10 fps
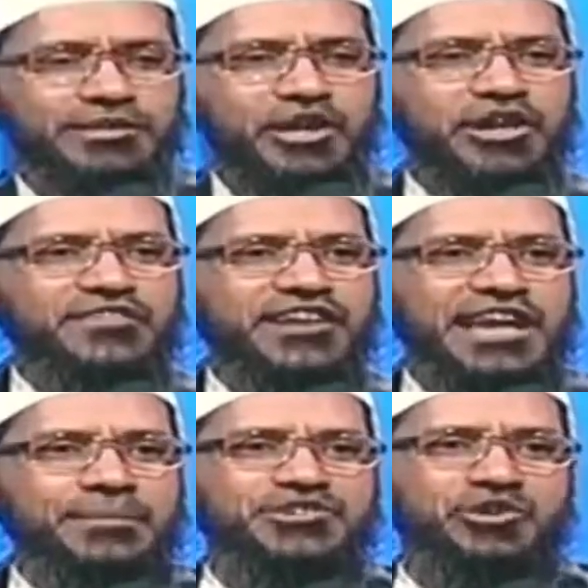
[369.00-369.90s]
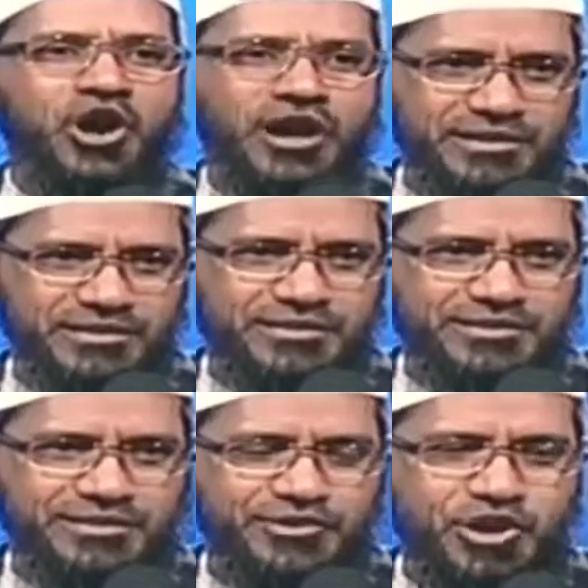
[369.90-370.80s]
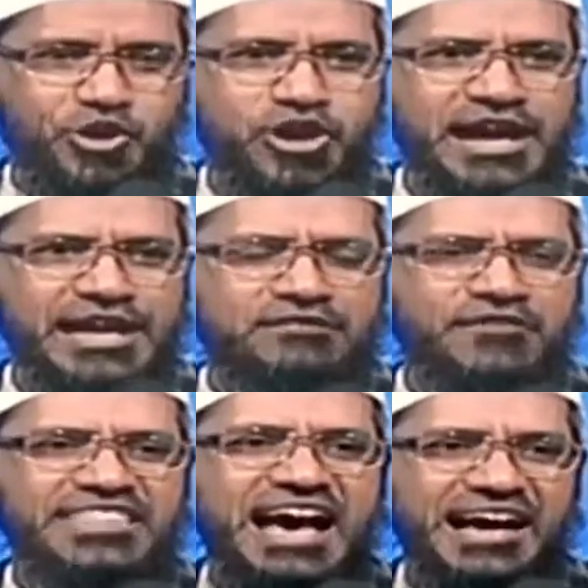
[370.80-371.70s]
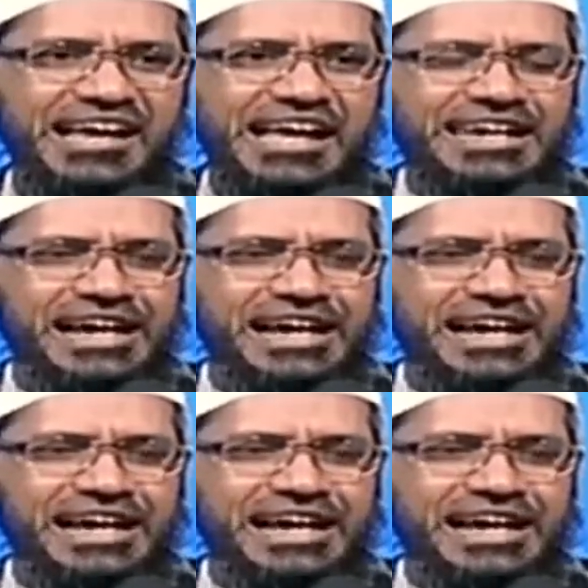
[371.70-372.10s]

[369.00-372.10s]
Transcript: তাহলে একটা ছবি তৈরি করছেন আপনি বেদের বিরুদ্ধে যাচ্ছেন